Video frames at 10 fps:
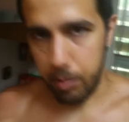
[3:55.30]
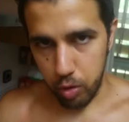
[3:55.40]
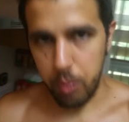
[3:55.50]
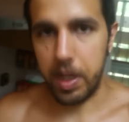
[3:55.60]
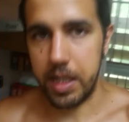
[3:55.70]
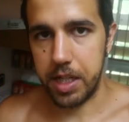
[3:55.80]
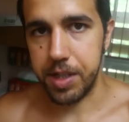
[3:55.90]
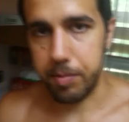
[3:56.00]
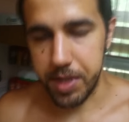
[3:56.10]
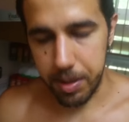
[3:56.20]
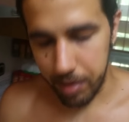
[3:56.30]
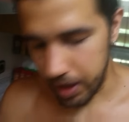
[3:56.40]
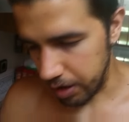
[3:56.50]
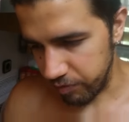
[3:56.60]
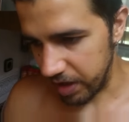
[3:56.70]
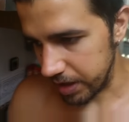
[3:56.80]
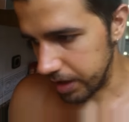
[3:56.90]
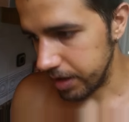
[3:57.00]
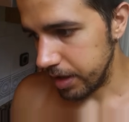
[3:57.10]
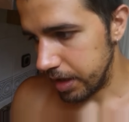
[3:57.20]
gramos de omega 3 invisible, que no
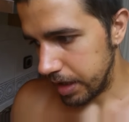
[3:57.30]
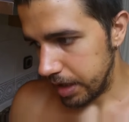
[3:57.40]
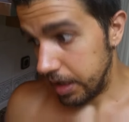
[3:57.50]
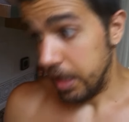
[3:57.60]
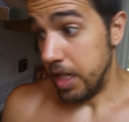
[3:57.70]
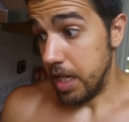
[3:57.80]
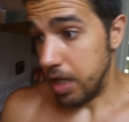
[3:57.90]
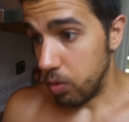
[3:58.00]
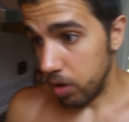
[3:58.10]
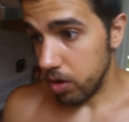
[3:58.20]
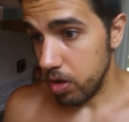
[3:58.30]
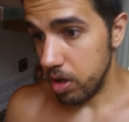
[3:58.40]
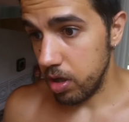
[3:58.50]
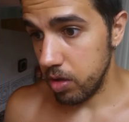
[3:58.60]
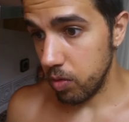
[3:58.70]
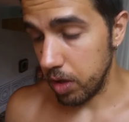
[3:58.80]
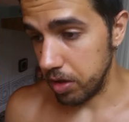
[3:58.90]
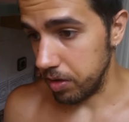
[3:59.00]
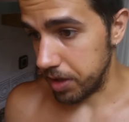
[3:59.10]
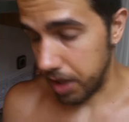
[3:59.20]
falte. Y luego,
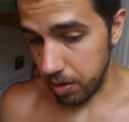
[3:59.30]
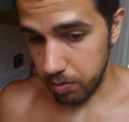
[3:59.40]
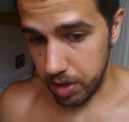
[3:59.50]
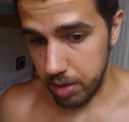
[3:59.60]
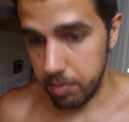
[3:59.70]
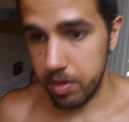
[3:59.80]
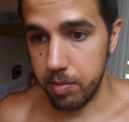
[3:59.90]
cuando desayune,